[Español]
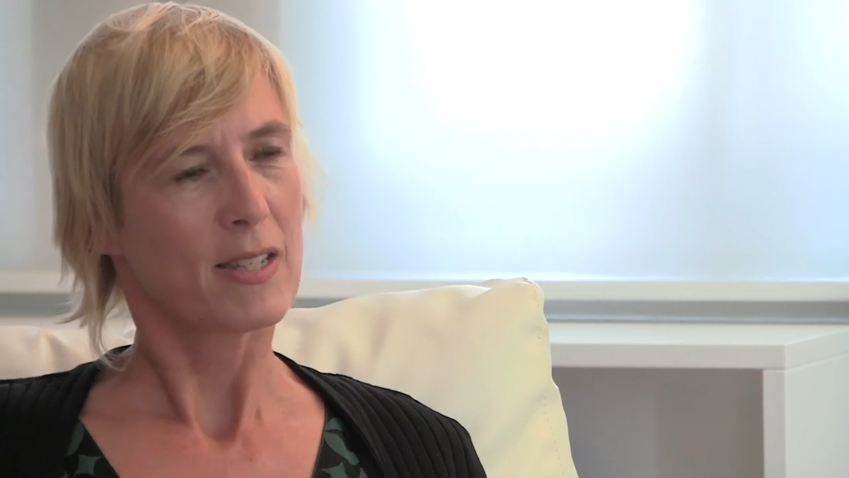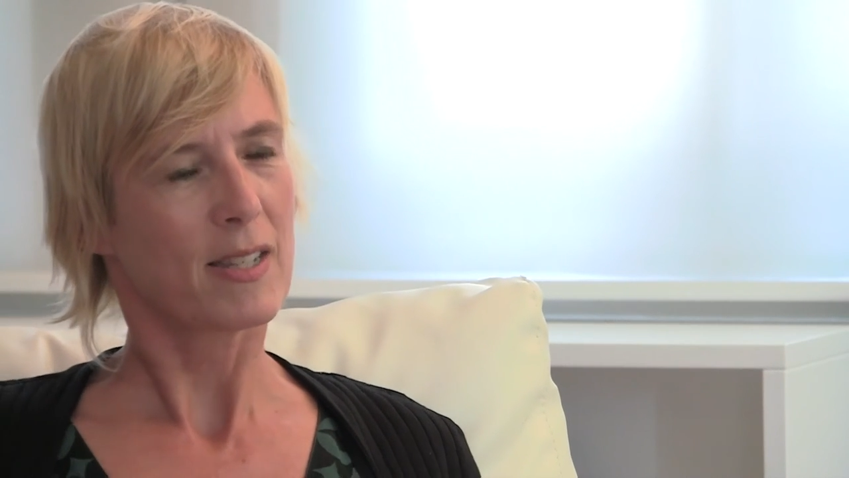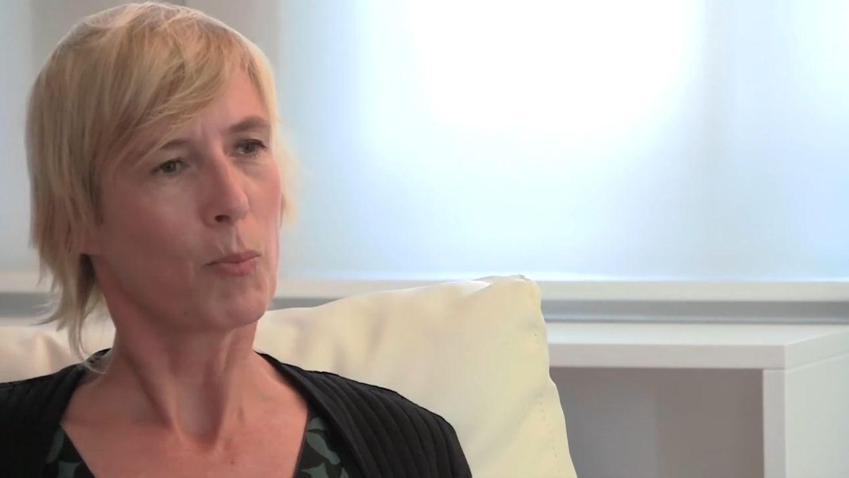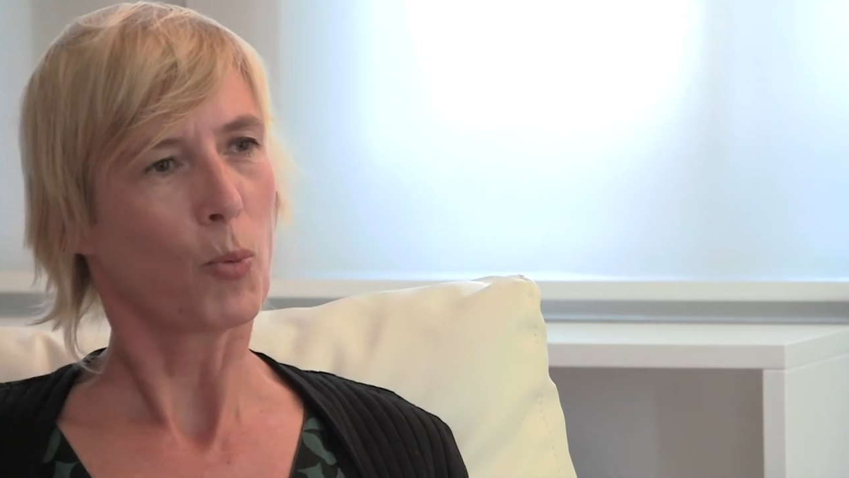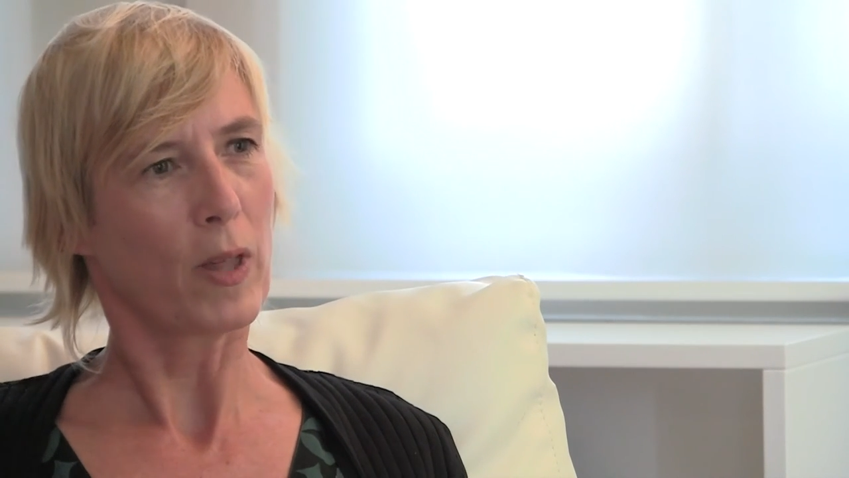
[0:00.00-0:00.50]

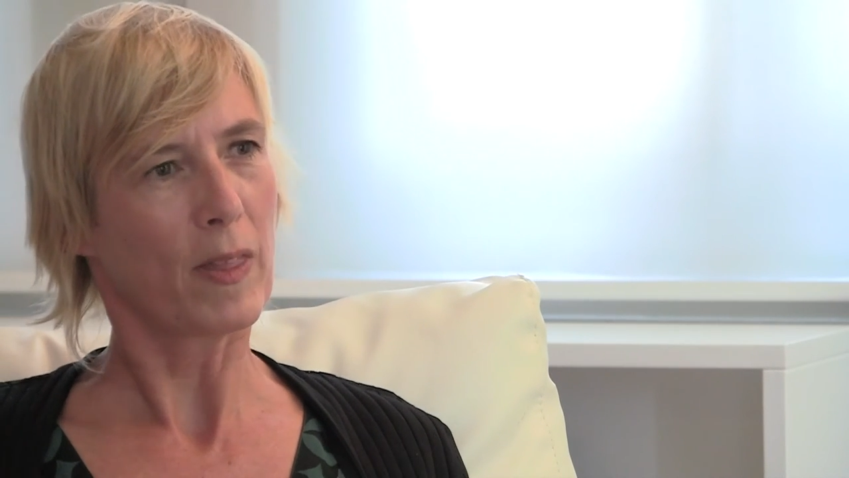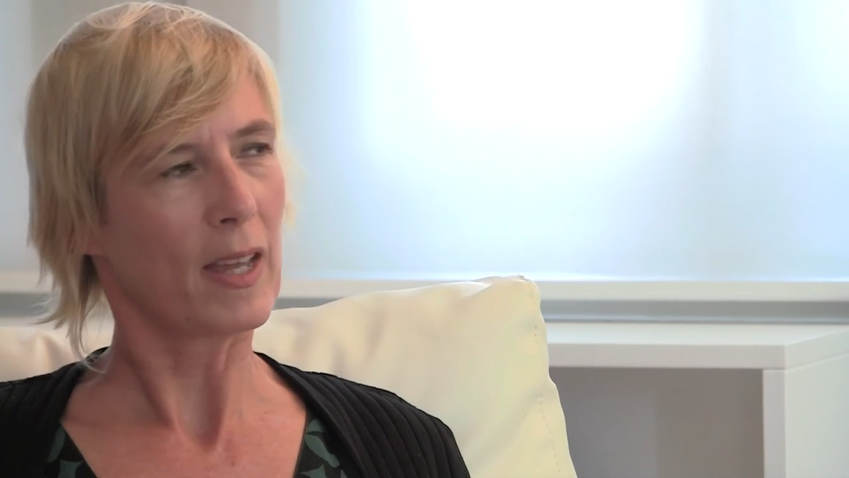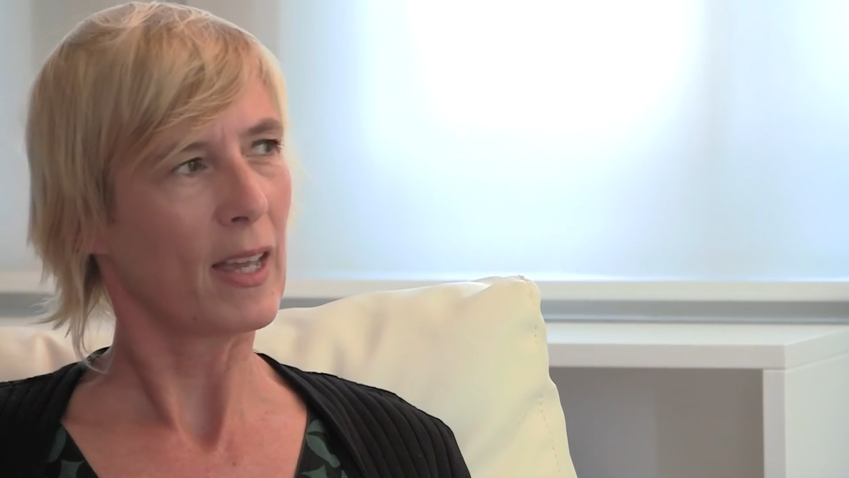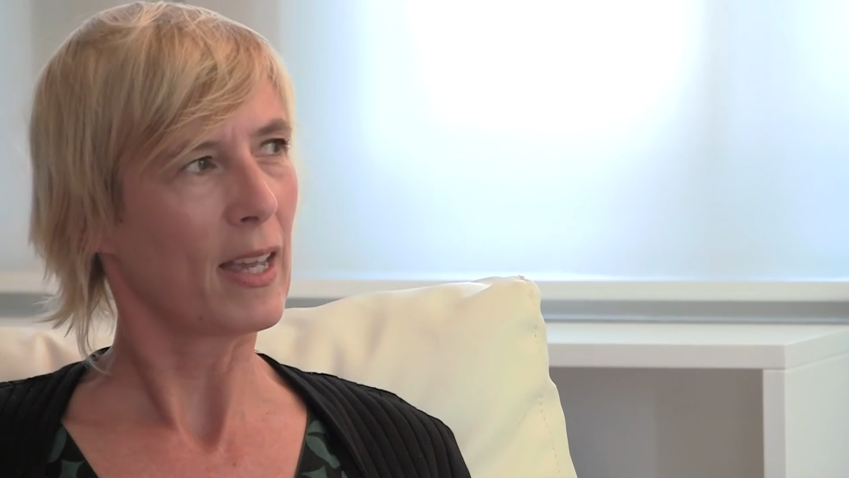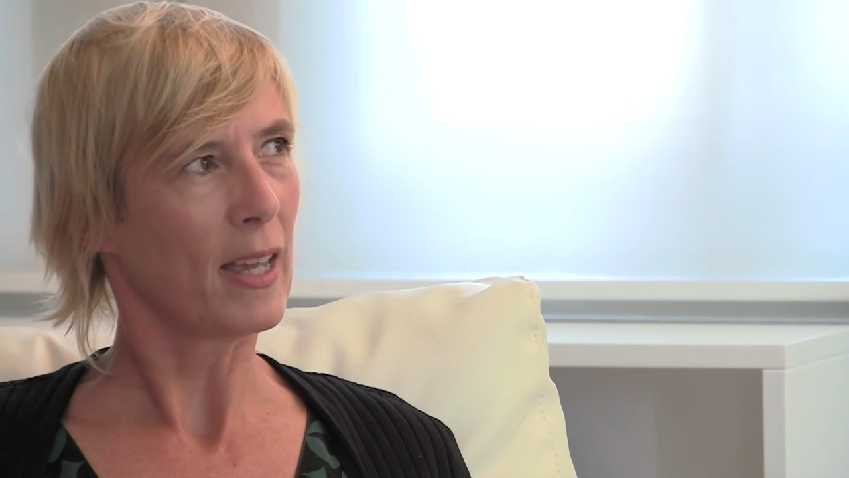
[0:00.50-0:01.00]
se
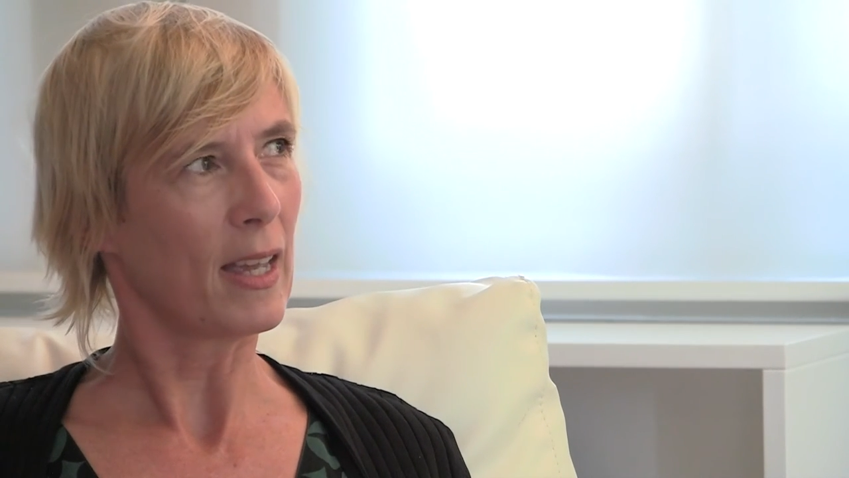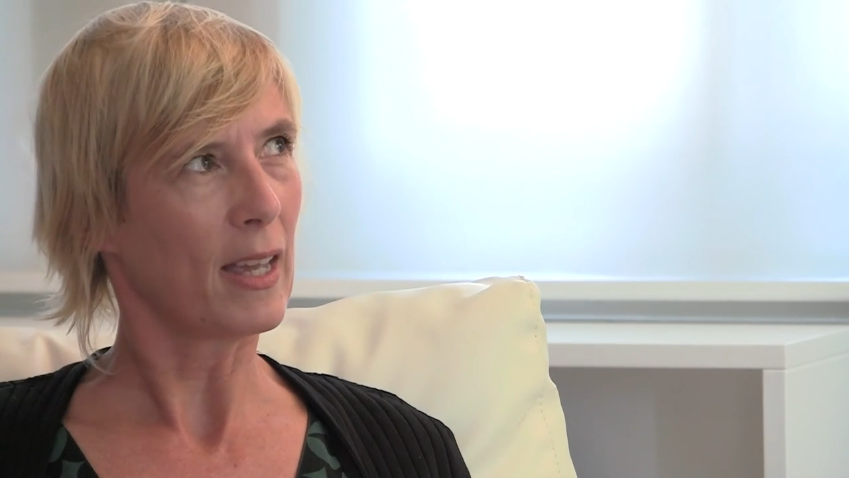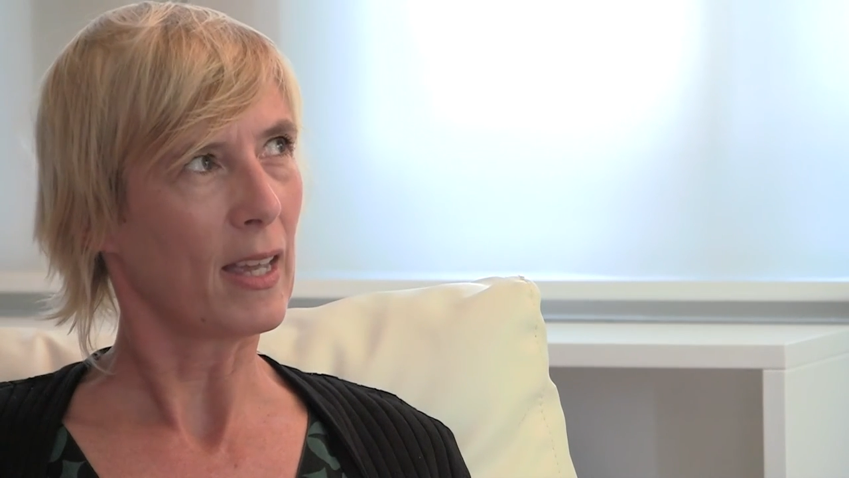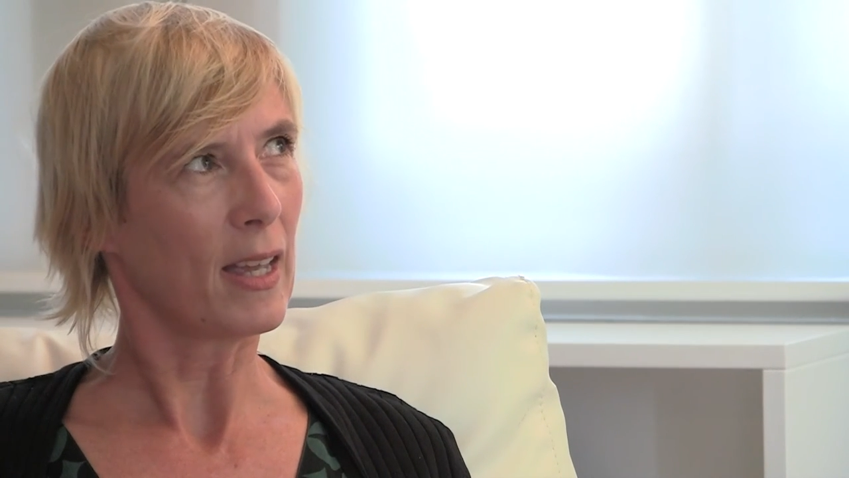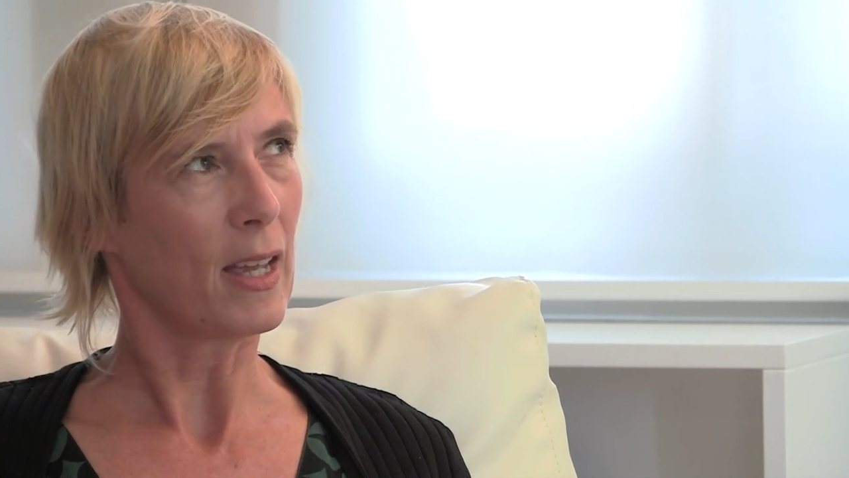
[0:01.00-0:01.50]
puede
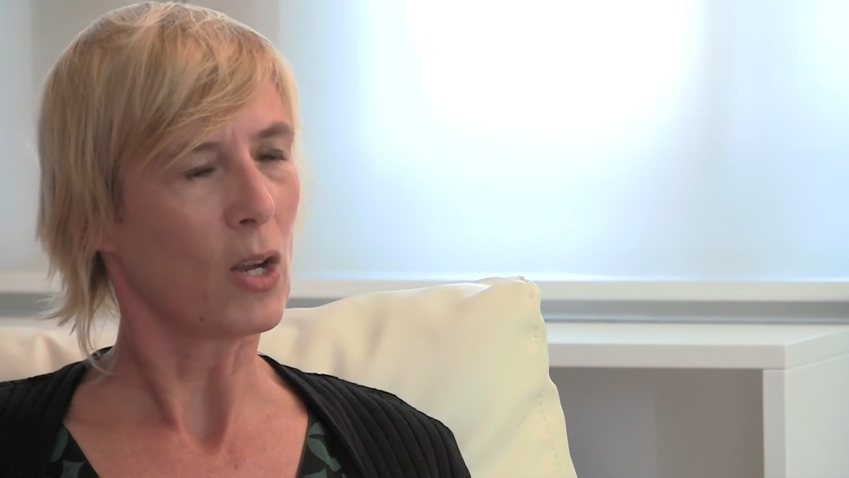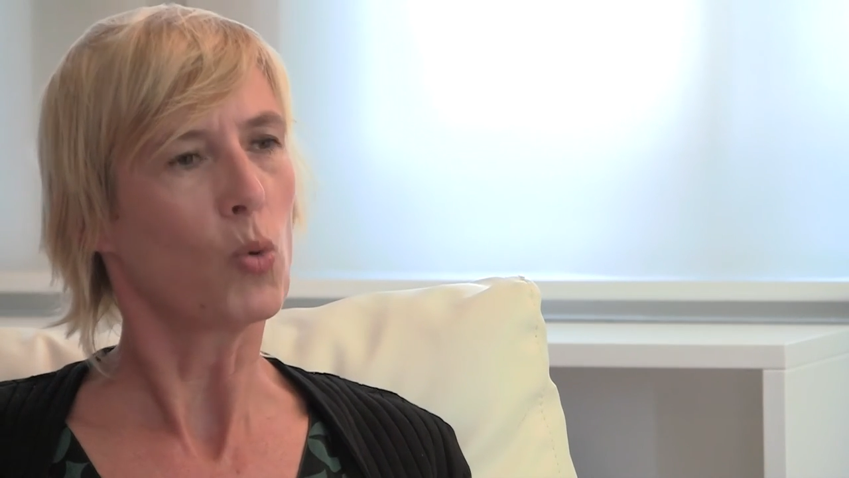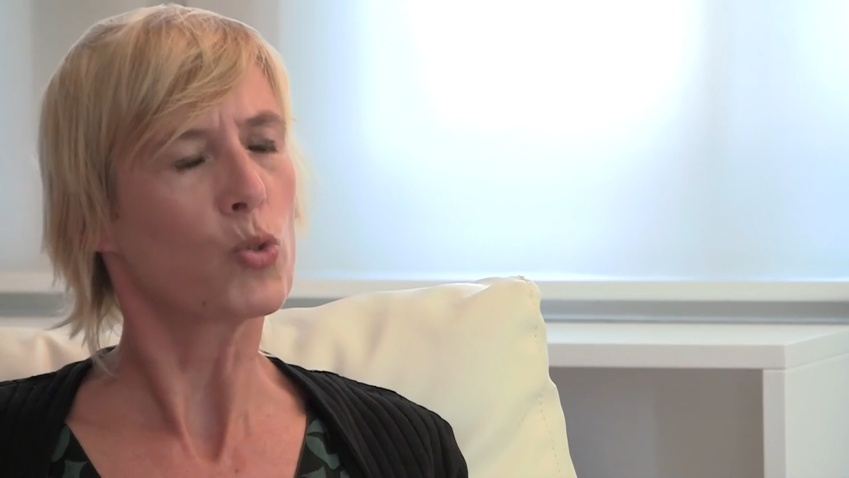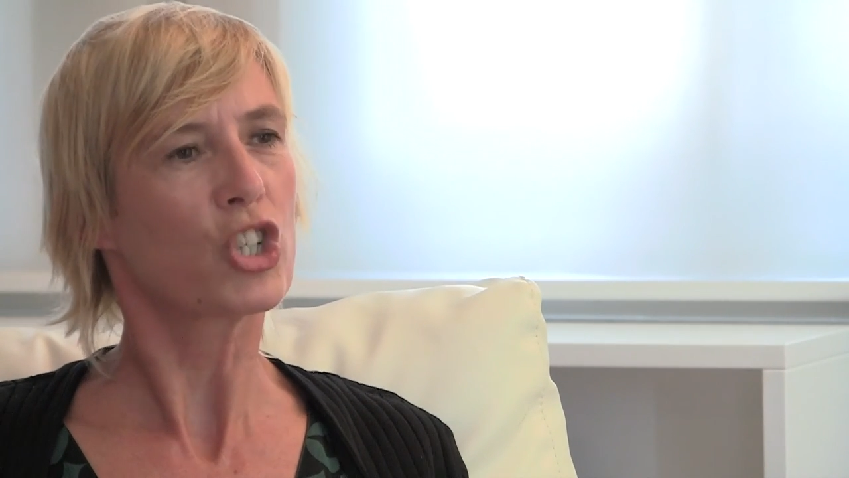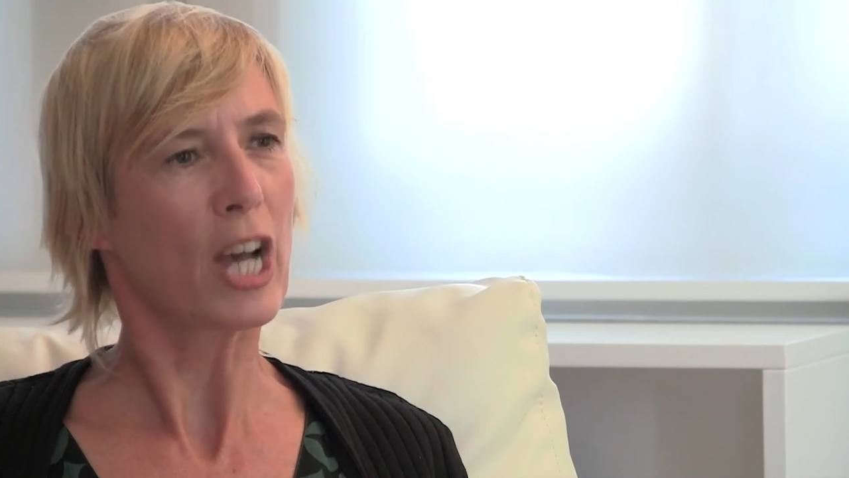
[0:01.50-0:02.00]
eh,
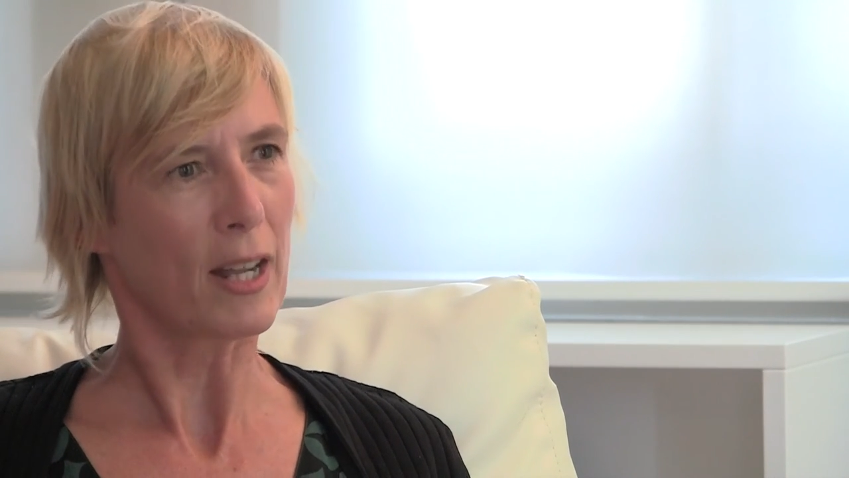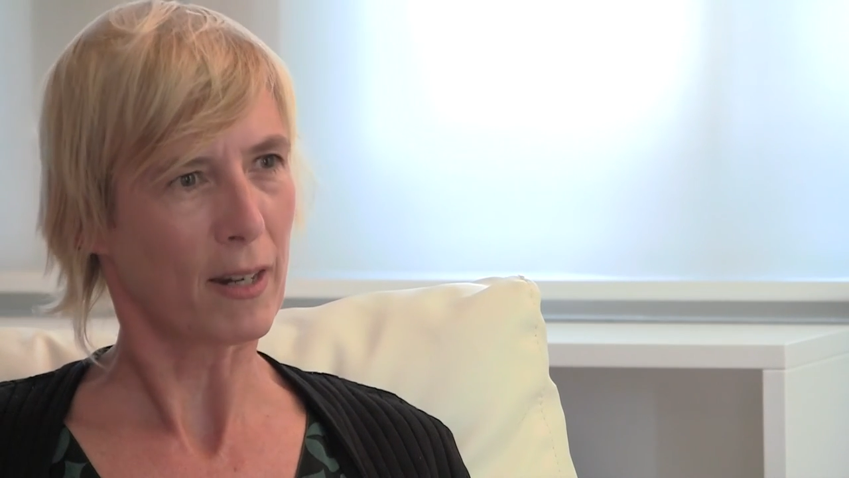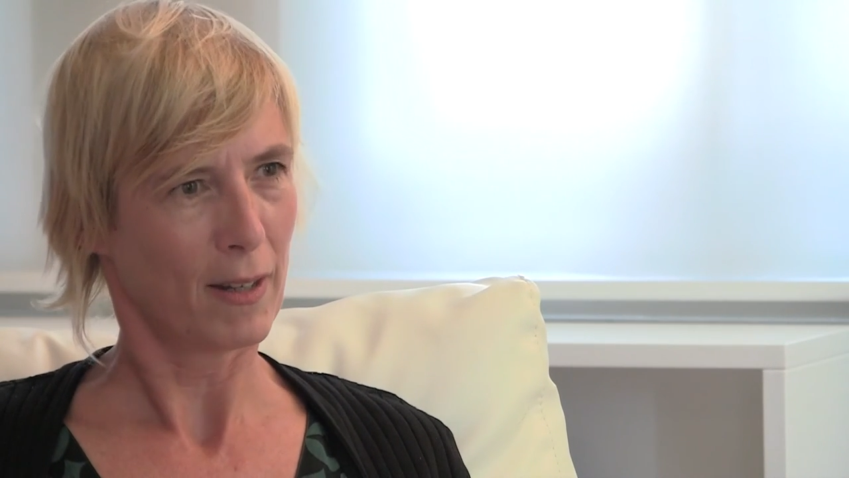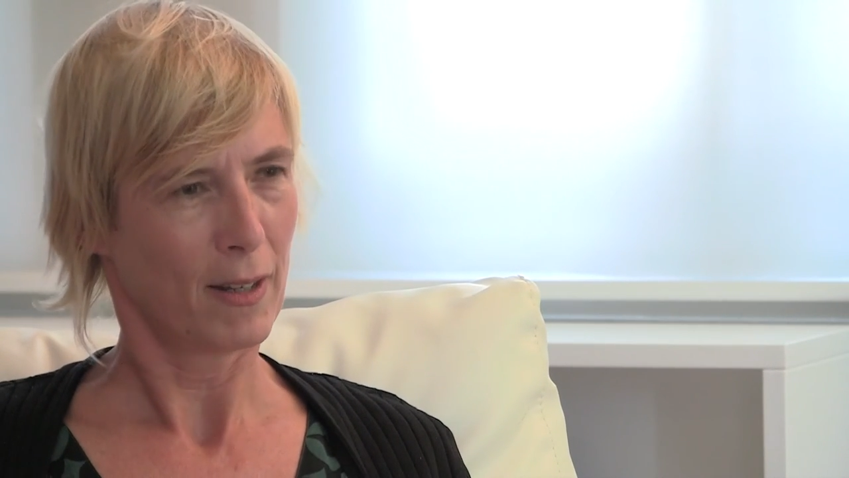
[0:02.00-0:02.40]
luchar